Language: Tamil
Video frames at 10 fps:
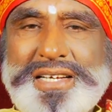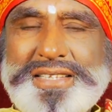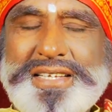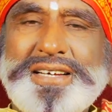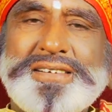
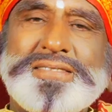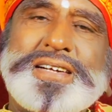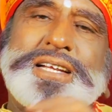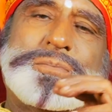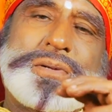அதுதான்
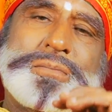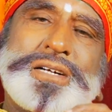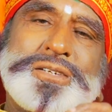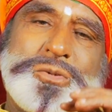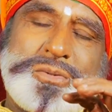வள்ளல்
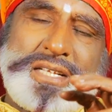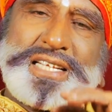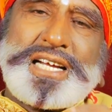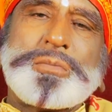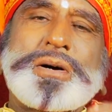பெருமான் சுத்த
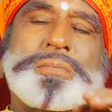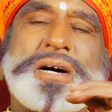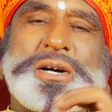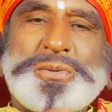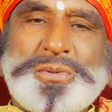தேகமாக
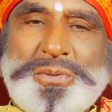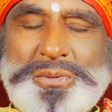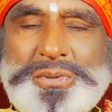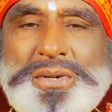மாறும்